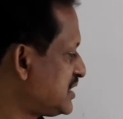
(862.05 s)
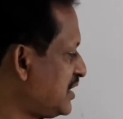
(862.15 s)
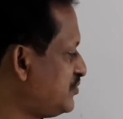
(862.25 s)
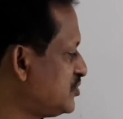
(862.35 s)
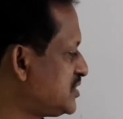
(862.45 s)

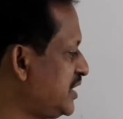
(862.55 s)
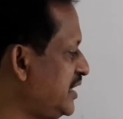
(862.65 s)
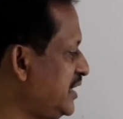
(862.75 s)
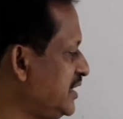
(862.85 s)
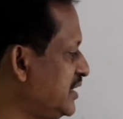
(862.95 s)
সাইফুডসে
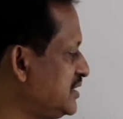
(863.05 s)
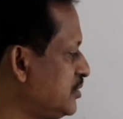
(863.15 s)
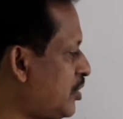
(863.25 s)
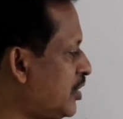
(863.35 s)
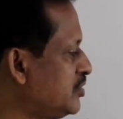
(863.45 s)

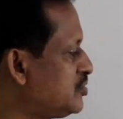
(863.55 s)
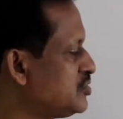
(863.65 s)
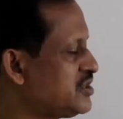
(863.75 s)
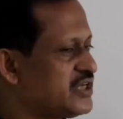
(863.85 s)
ইংরেজি হয়তো